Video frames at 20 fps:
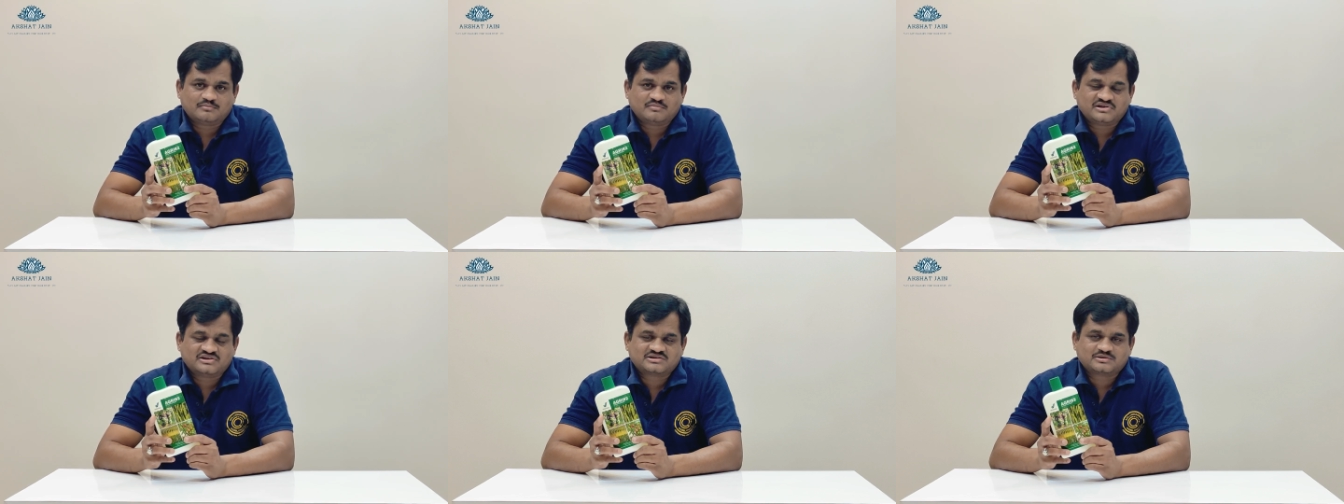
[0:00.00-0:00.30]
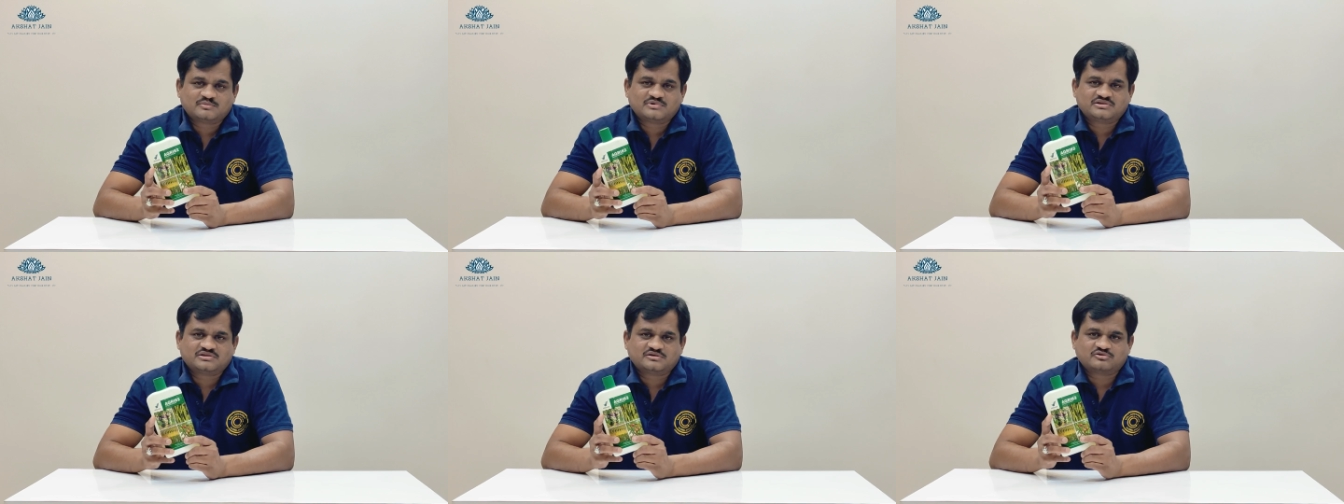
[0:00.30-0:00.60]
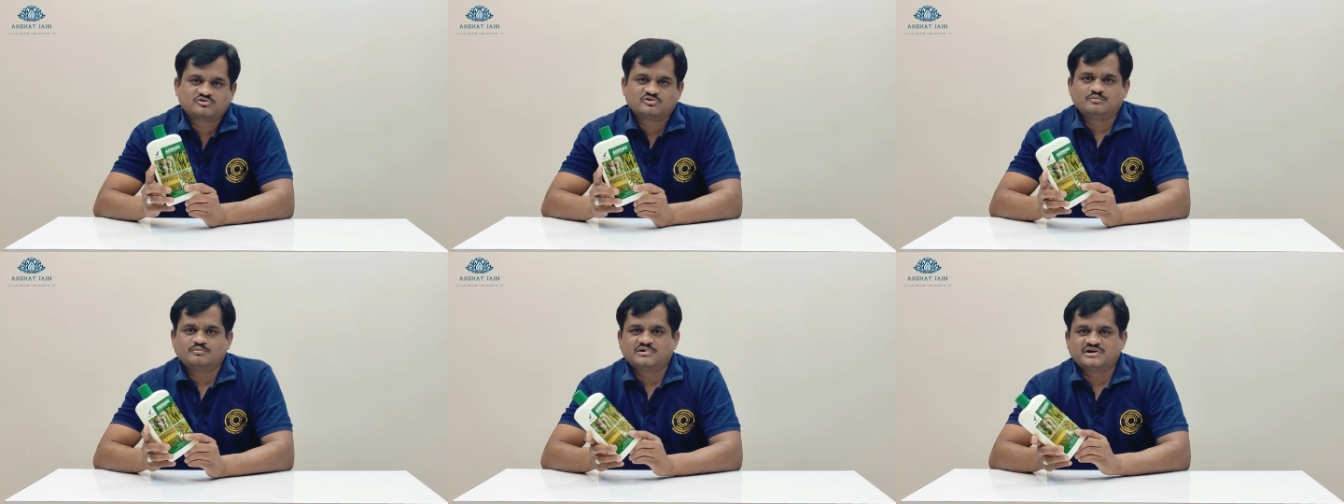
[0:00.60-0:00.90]
लंबे समय
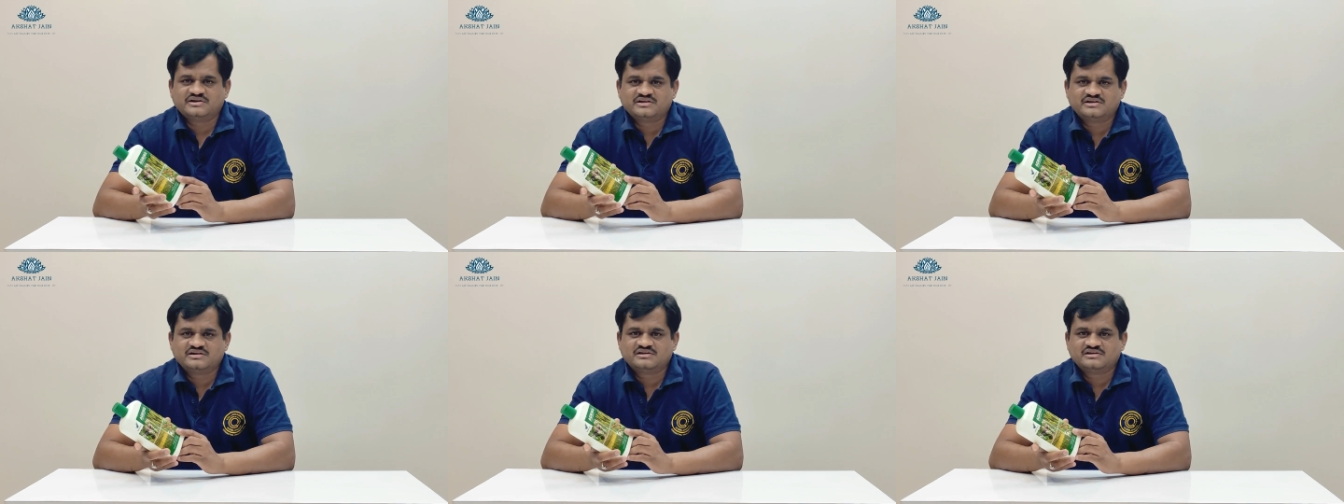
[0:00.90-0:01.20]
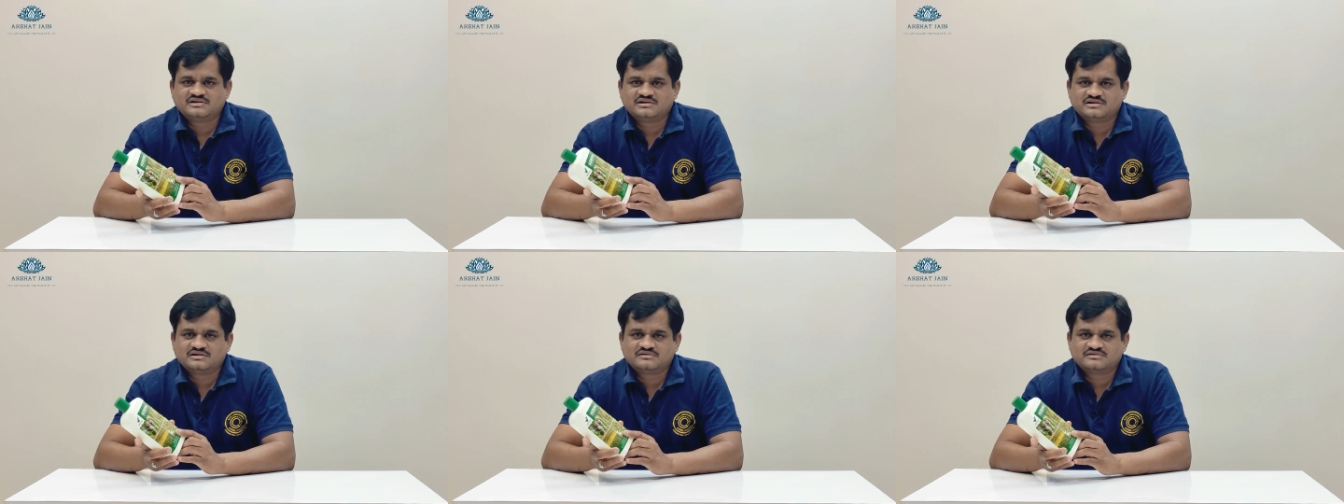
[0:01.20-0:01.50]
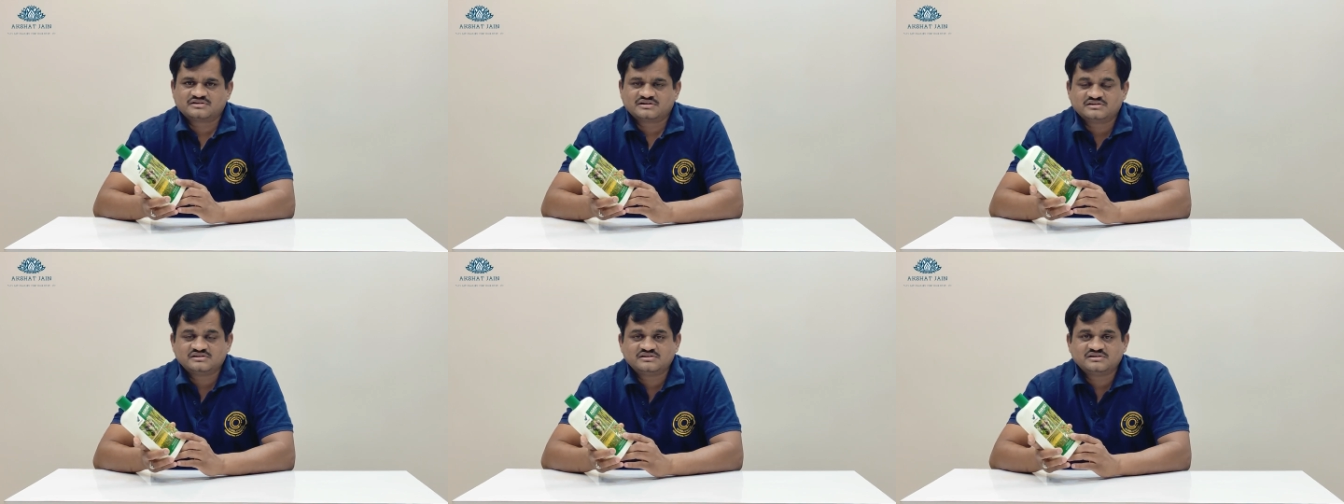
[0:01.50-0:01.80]
तक जो बनी रहनी
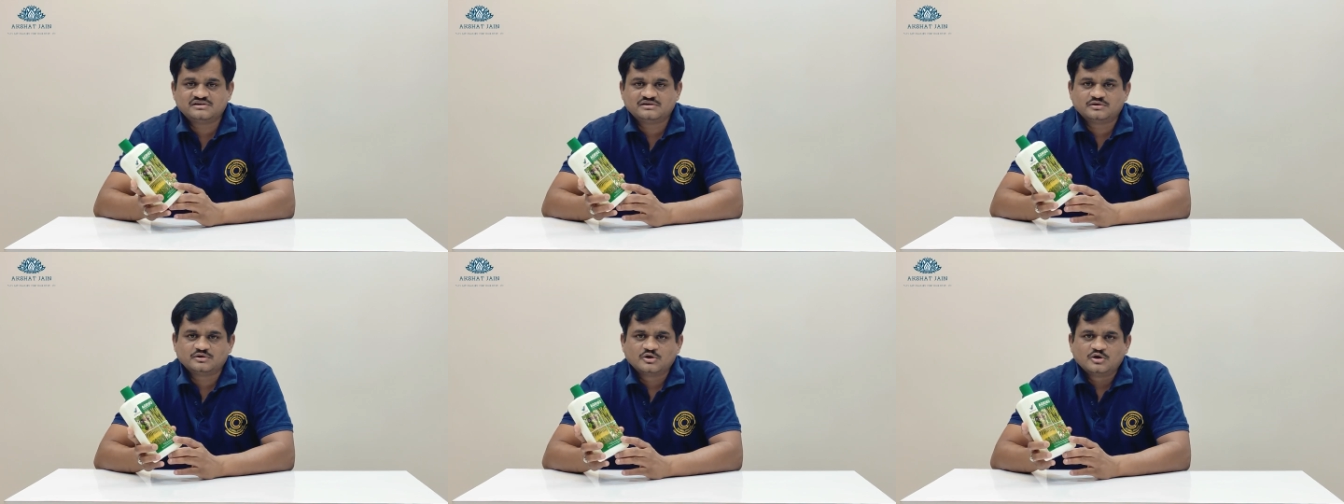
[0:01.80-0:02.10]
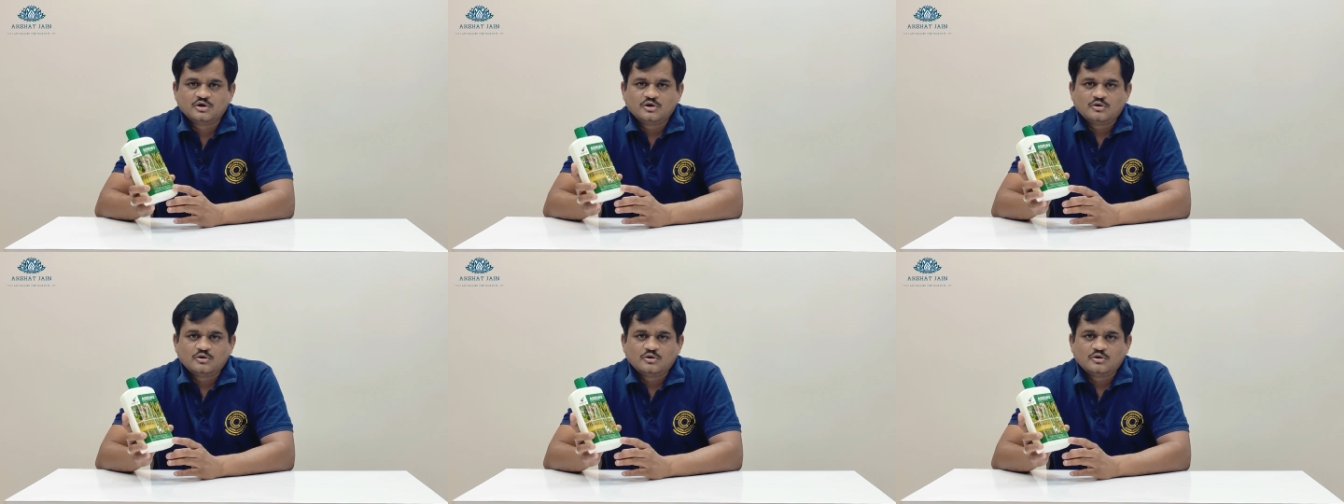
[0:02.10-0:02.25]
चाहिए